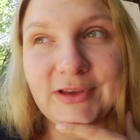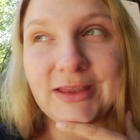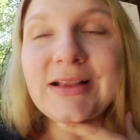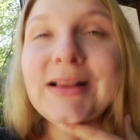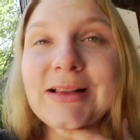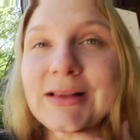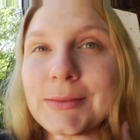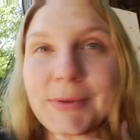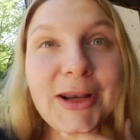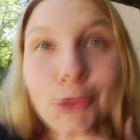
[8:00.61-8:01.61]
weil
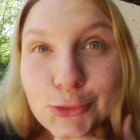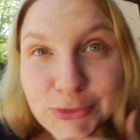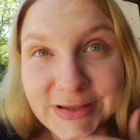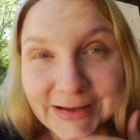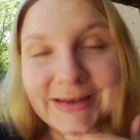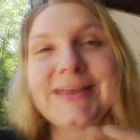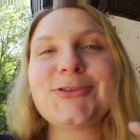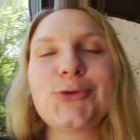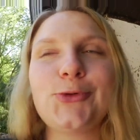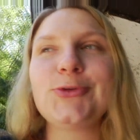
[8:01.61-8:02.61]
mein Auto ist leider
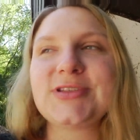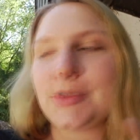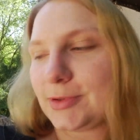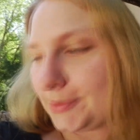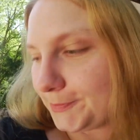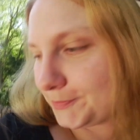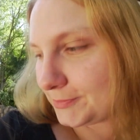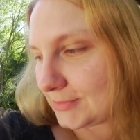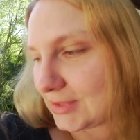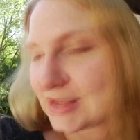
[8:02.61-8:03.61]
nicht so groß, aber
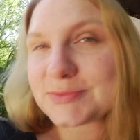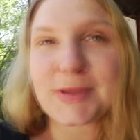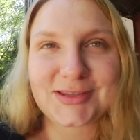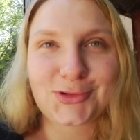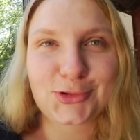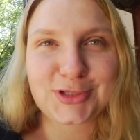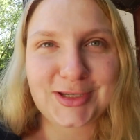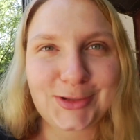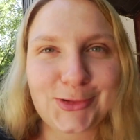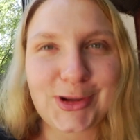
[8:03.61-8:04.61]
es passt Gott
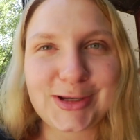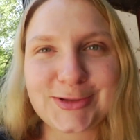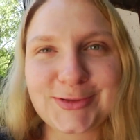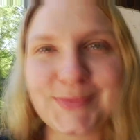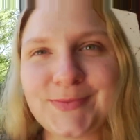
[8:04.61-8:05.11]
sei Dank noch alles.